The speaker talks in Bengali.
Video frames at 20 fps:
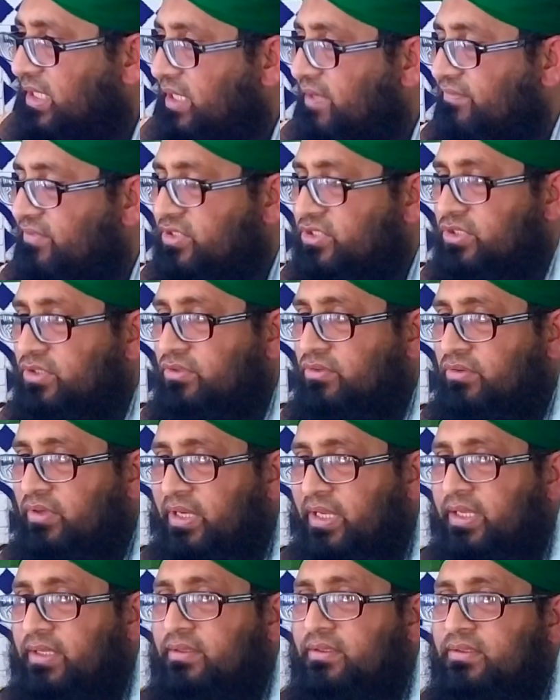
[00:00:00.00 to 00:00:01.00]
স্থানে হেফাজত
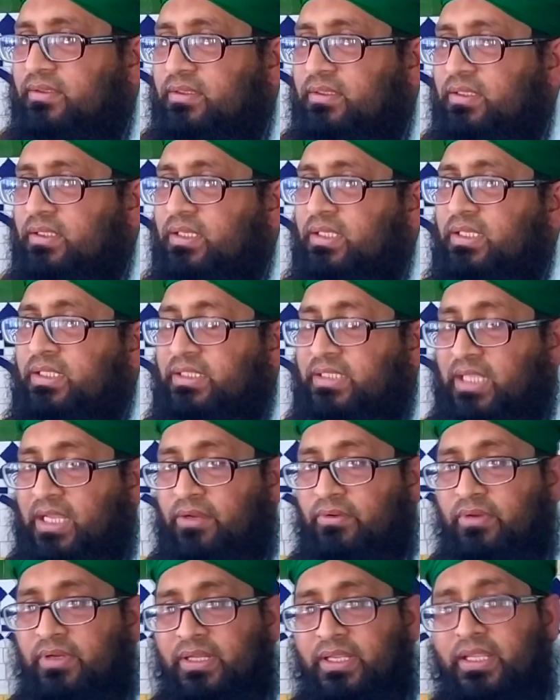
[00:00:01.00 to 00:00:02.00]
করে
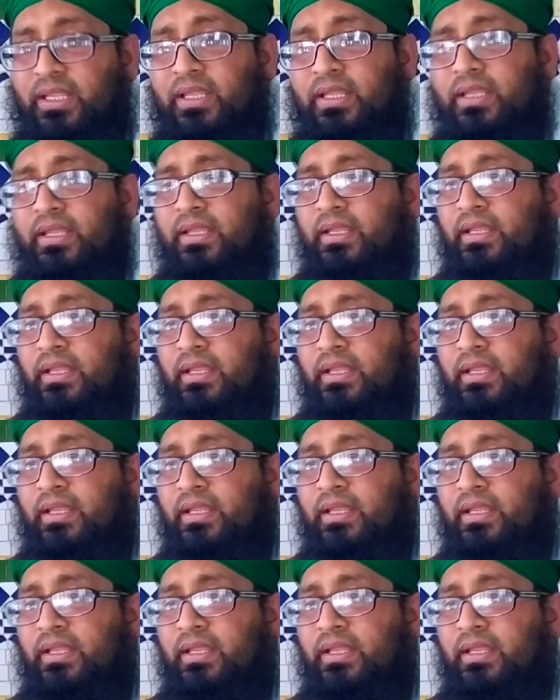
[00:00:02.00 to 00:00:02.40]
তাহলে